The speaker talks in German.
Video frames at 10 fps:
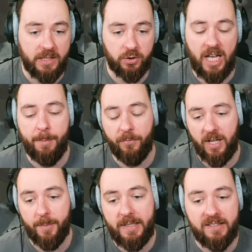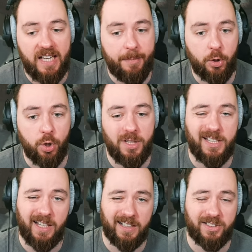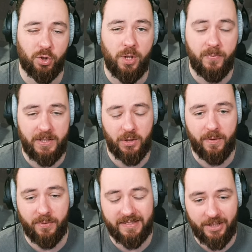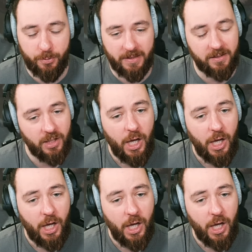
Also einmal Fragmente, einmal Gold. Gerade das Gold finde ich auf jeden Fall sehr spannend.